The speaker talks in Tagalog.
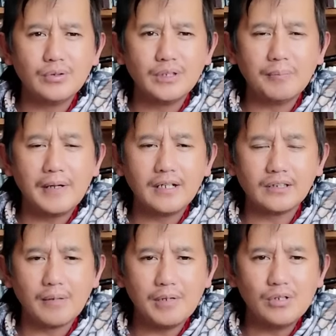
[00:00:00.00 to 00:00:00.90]
iti
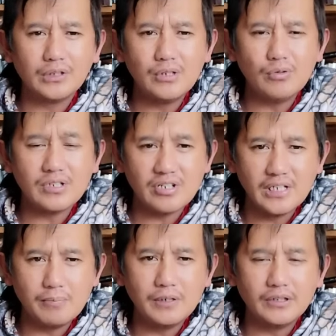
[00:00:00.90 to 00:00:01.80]
panagtrabaho tayo,
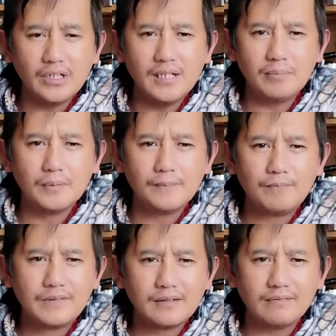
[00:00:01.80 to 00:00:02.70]
kasalipan iti Apo.
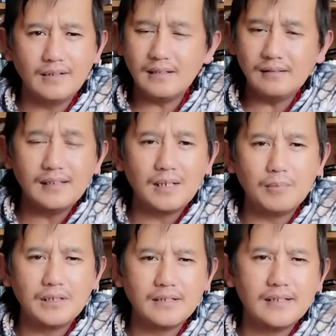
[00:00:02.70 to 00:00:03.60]
Dakkel nga
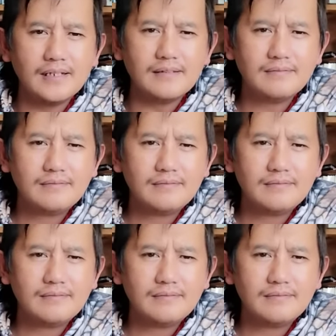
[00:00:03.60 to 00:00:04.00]
kamali di ay.